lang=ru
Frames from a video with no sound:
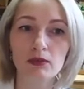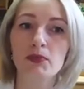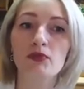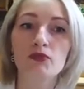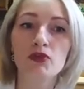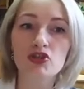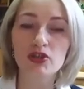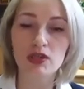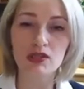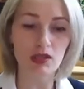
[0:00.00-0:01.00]

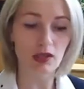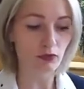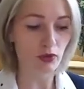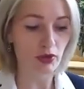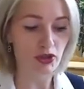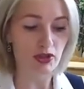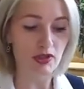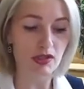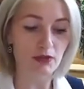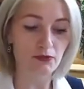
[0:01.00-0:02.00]
первичной языковой
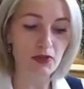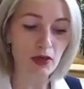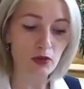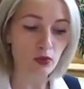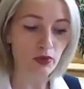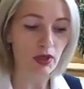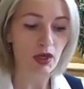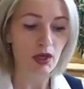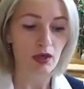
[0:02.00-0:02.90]
личности, второй,